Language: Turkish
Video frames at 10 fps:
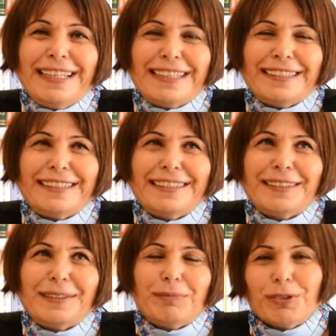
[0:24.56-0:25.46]

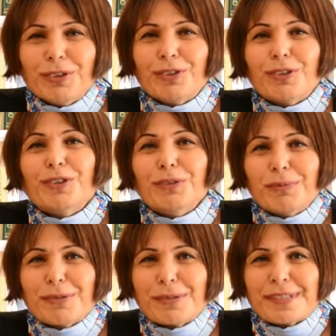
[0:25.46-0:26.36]
E, bugünkü
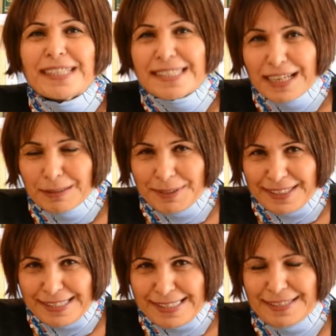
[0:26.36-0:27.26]
konumuz sisal
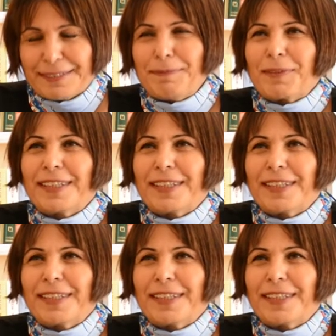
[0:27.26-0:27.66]
bitkisi.